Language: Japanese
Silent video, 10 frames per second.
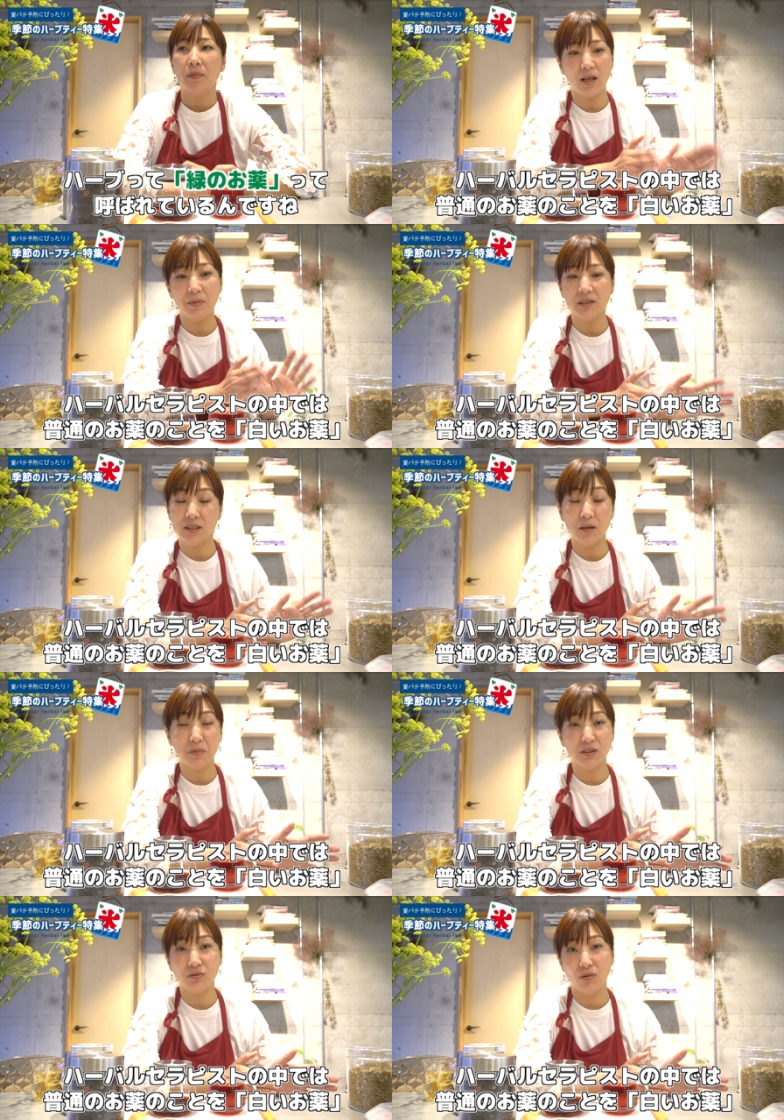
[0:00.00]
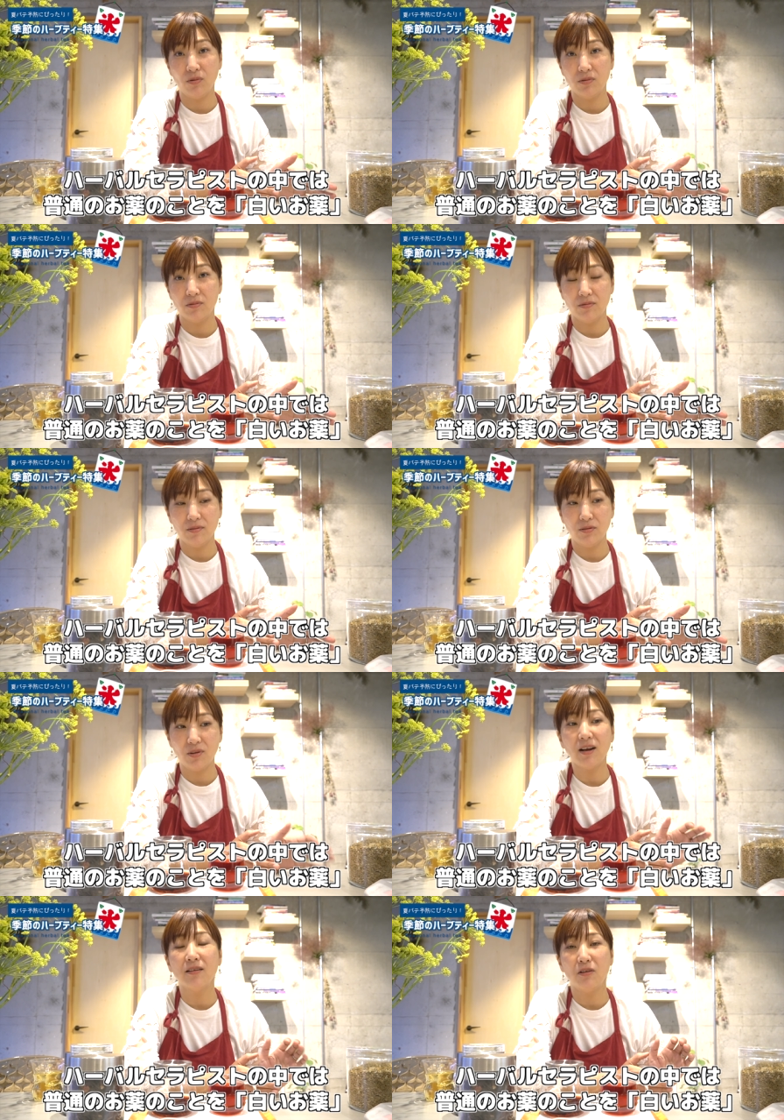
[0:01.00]
ハーバルセラピストの
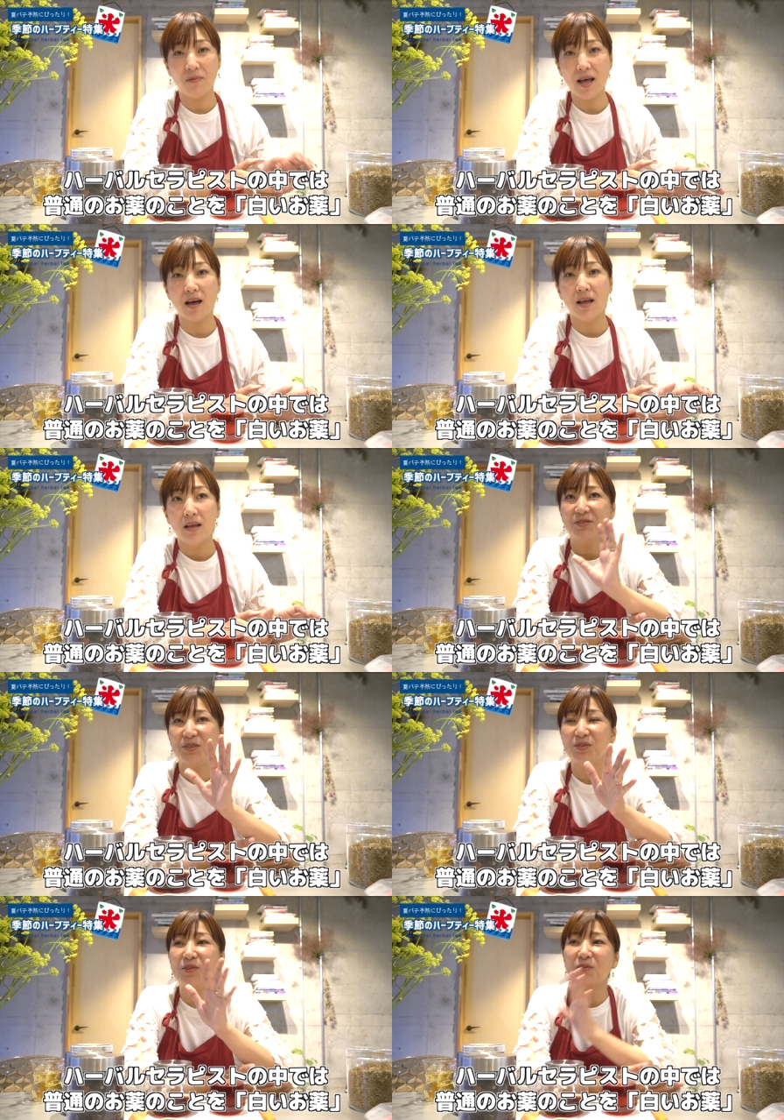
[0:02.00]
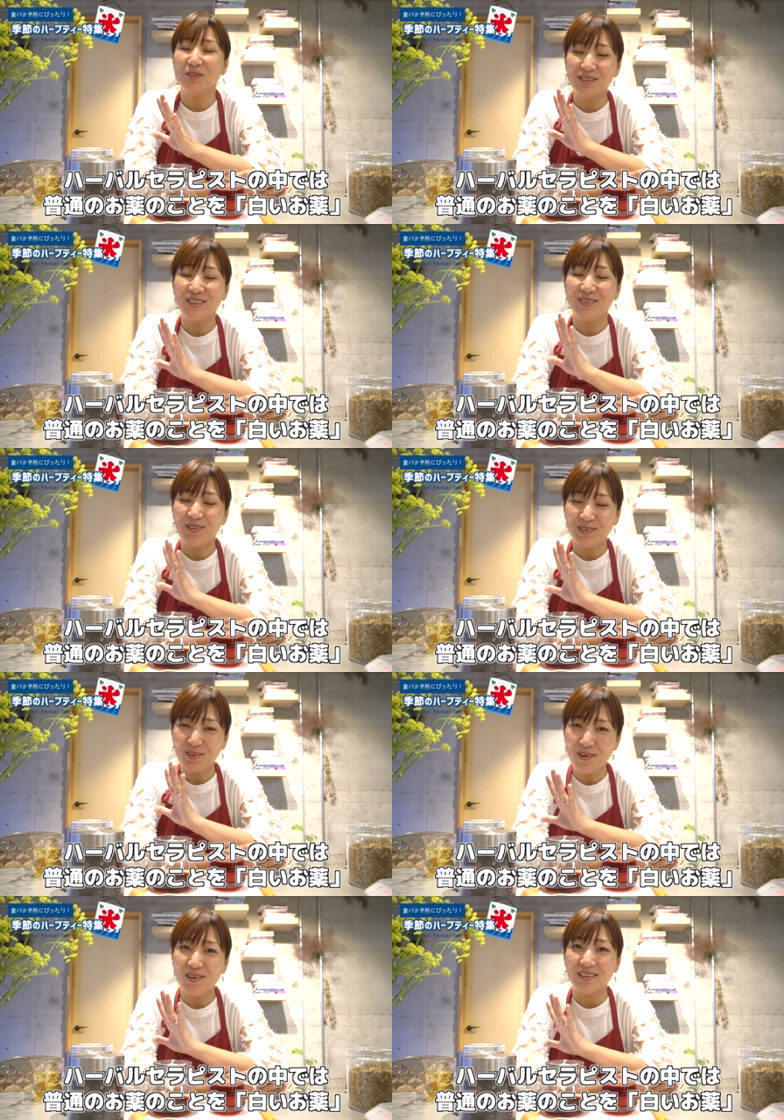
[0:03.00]
中では普通のお薬のこ
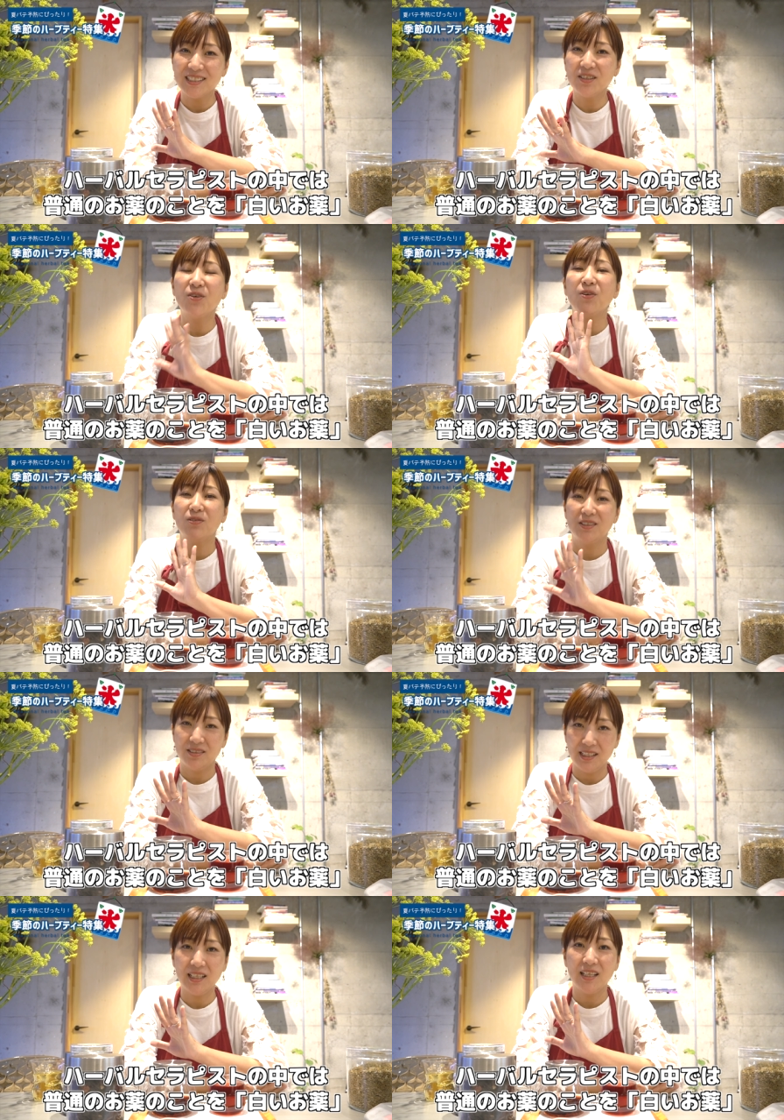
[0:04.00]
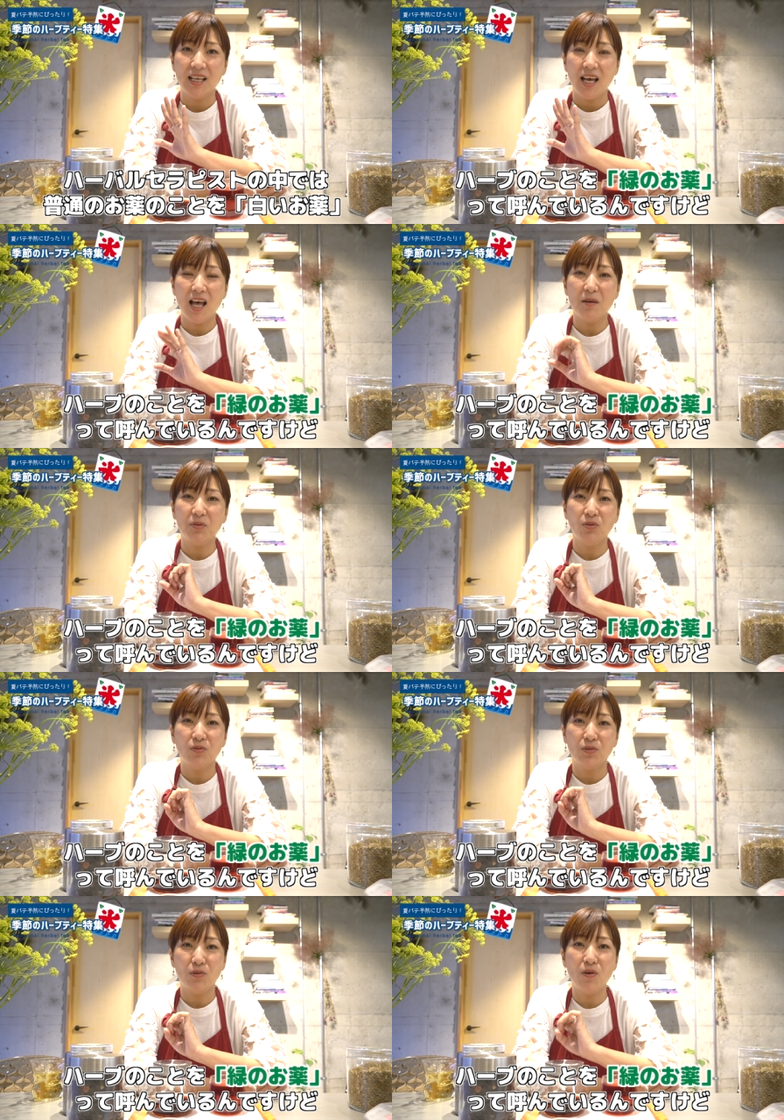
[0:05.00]
とを白いお薬、ハーブの
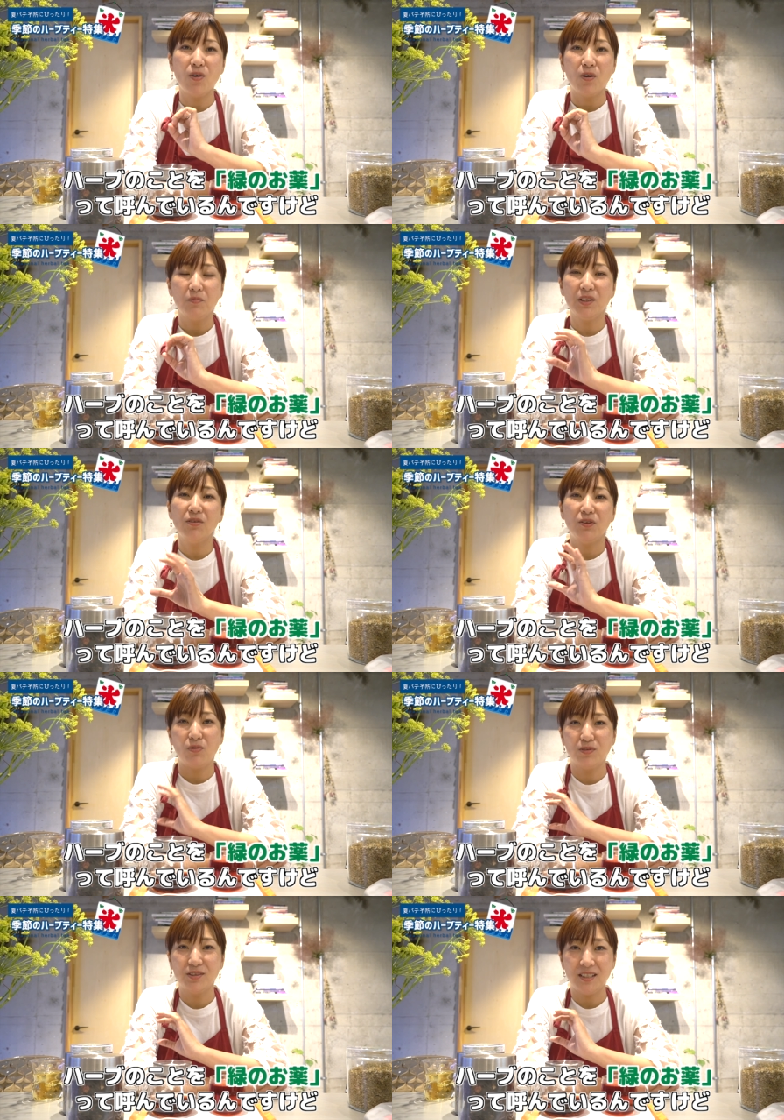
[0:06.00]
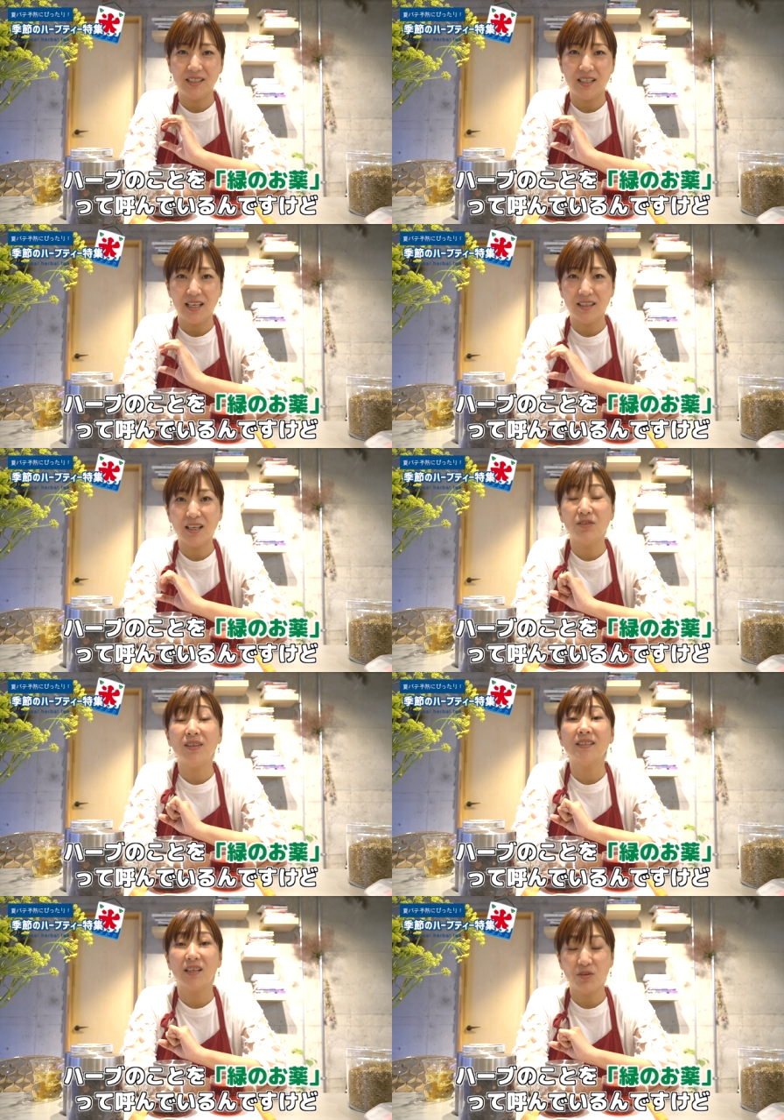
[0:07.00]
ことを緑のお薬って言ってるん
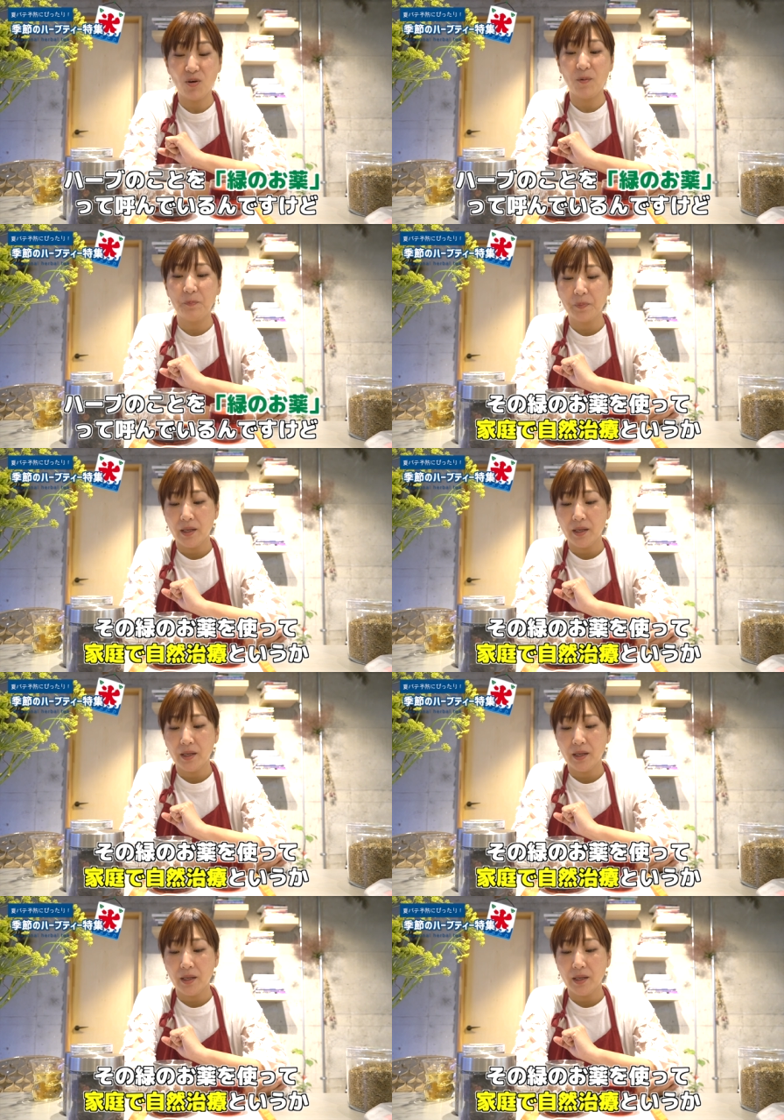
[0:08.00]
ですけど、